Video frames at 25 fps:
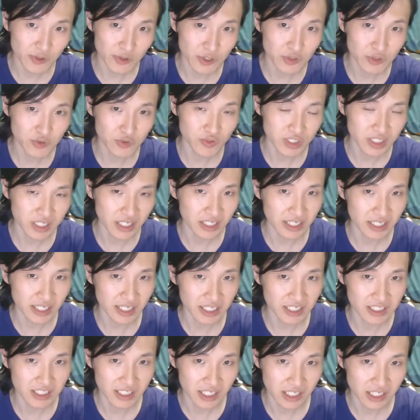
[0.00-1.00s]
学主义的那
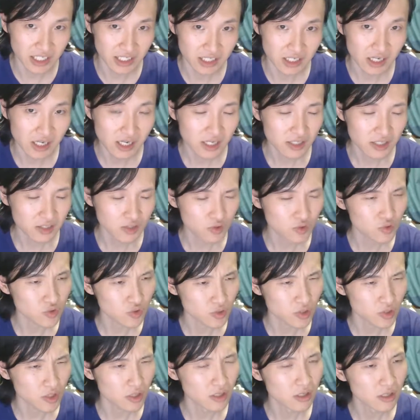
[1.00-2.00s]
些，就是
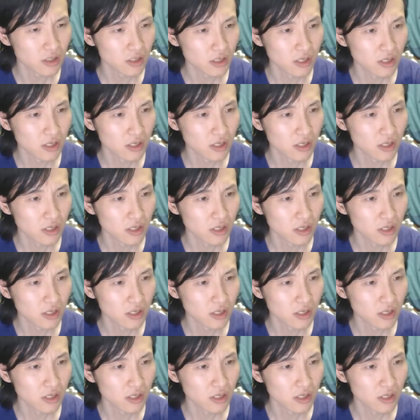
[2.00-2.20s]
说，